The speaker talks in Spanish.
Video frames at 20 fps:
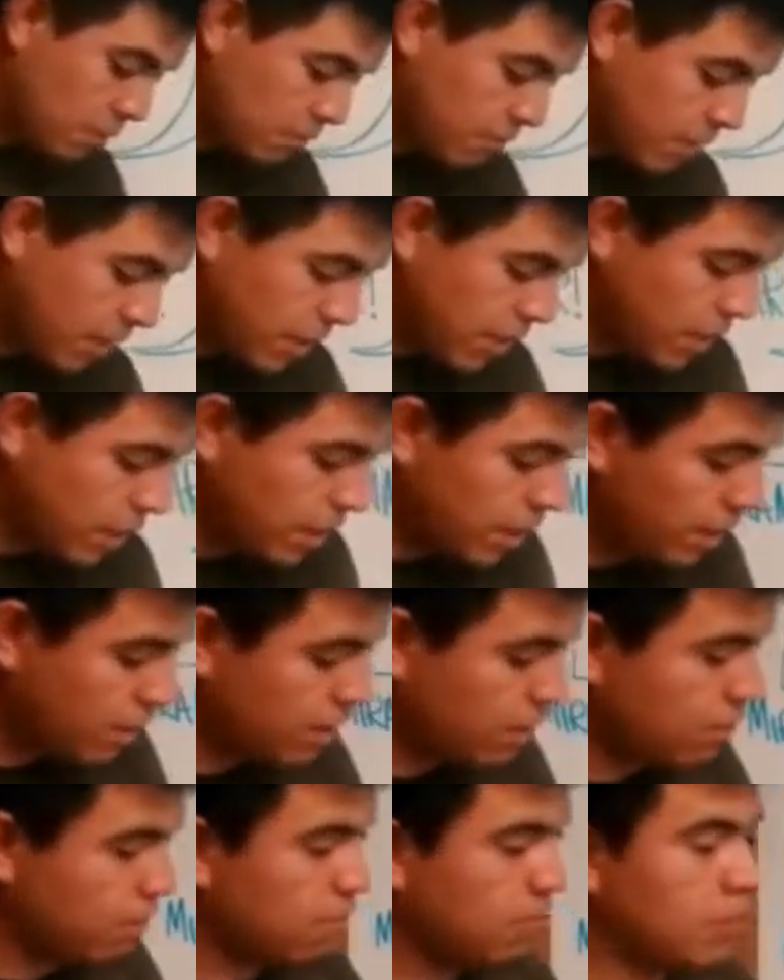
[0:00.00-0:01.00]
para
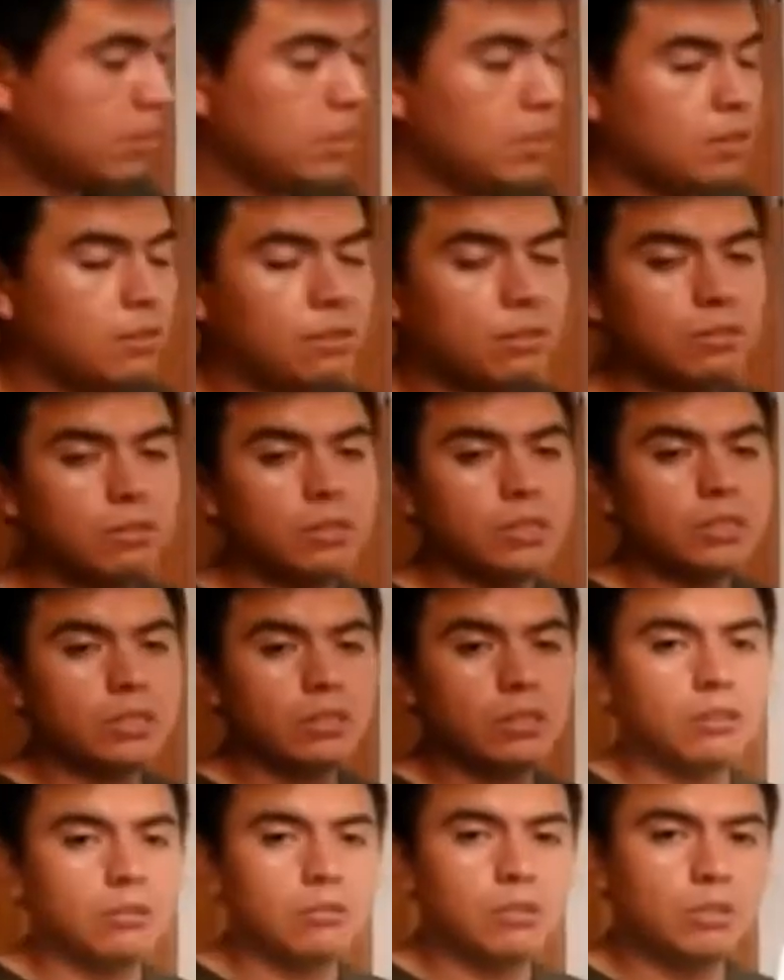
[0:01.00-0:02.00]
comenzar con
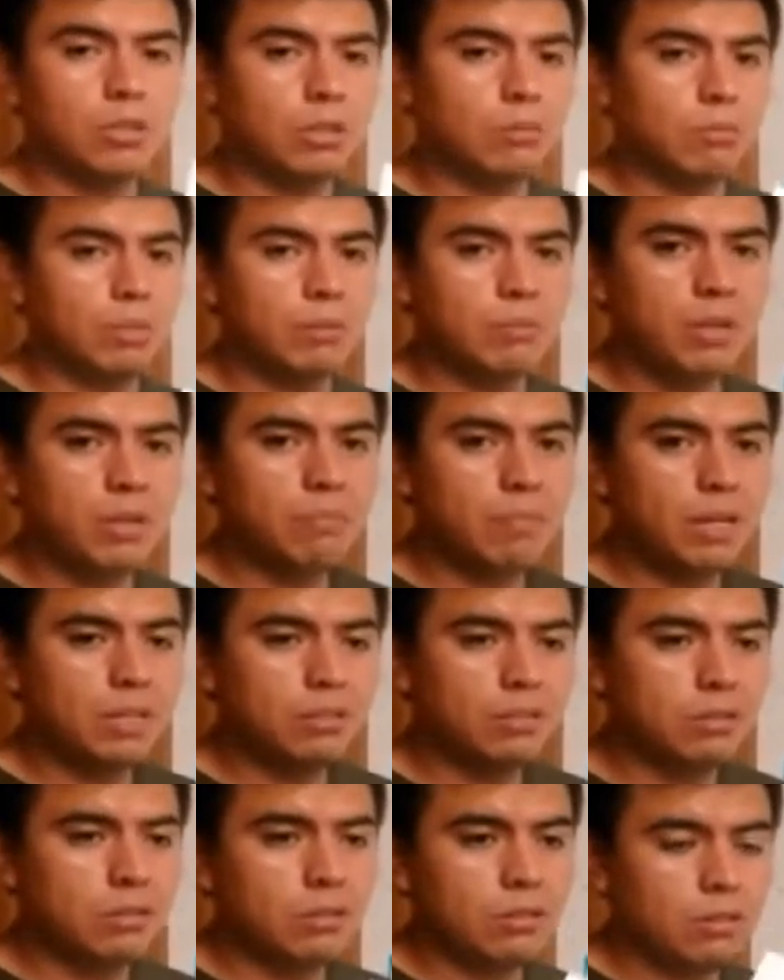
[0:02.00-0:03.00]
nuestro, primer
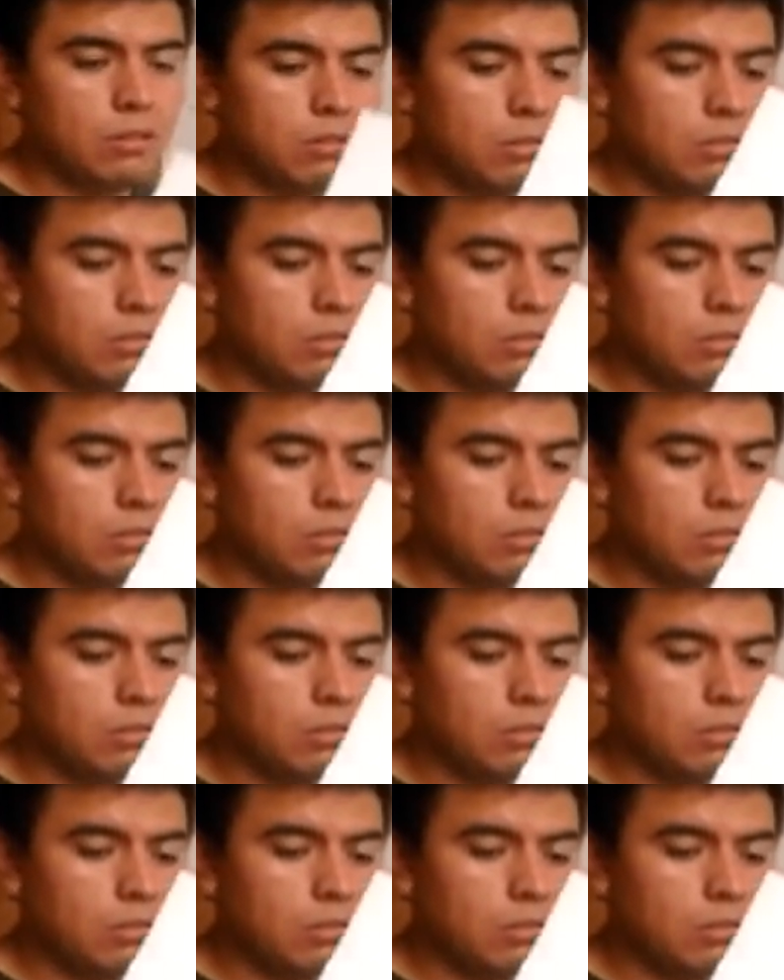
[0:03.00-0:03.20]
paso,